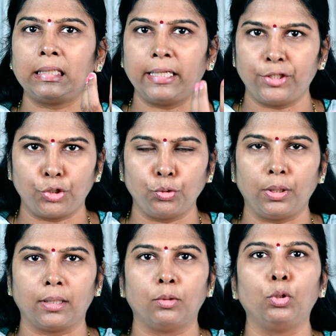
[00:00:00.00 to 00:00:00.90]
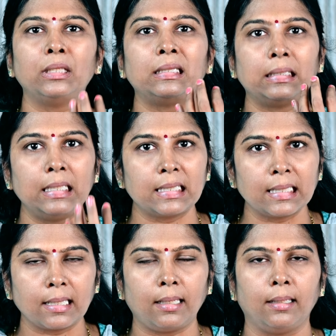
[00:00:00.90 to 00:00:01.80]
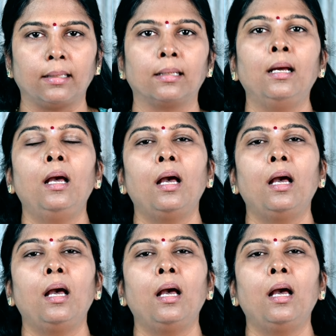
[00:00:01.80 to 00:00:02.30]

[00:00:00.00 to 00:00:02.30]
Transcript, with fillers: டிஷ்யூ இருக்குது ஒரு திசுக்கள் இருக்குது